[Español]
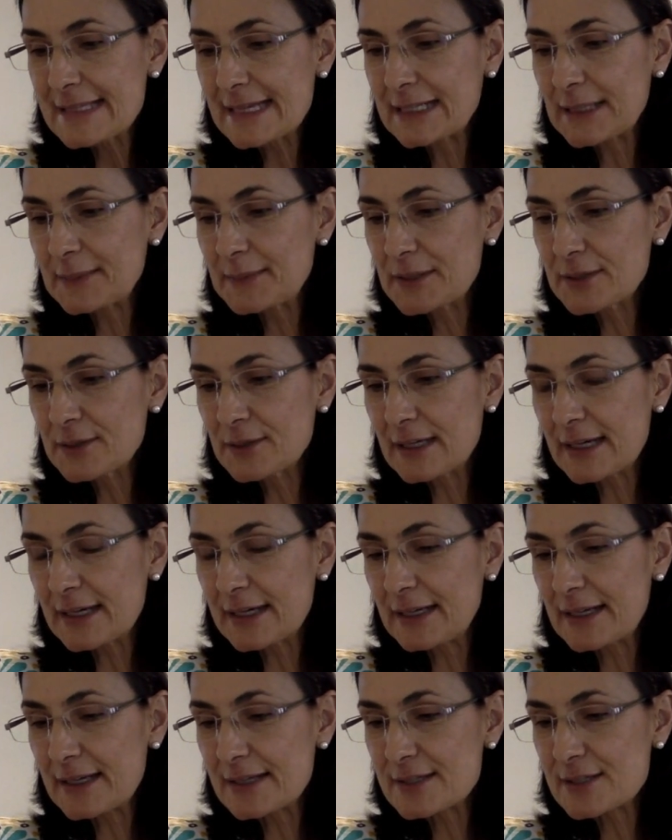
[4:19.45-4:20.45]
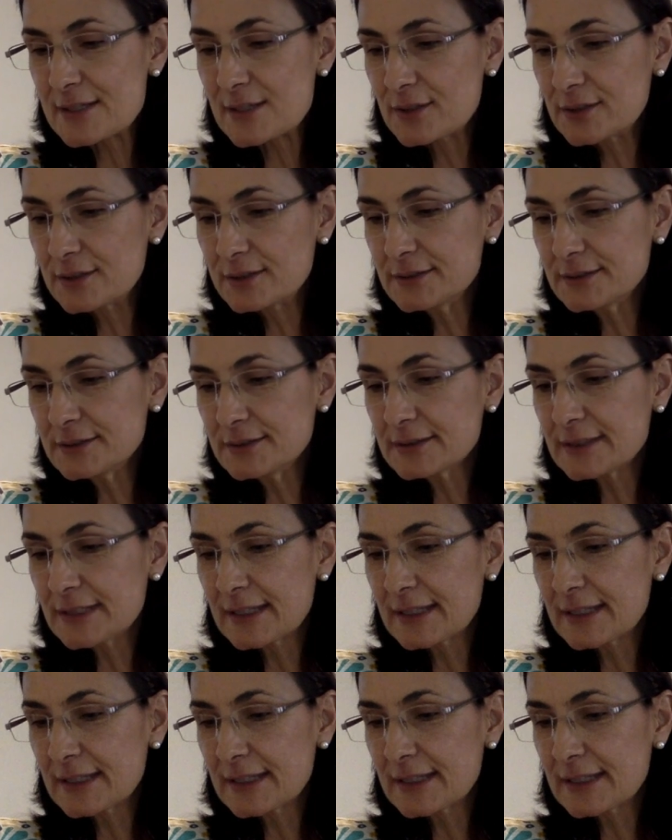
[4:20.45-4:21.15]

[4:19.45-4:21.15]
sacramento de la creación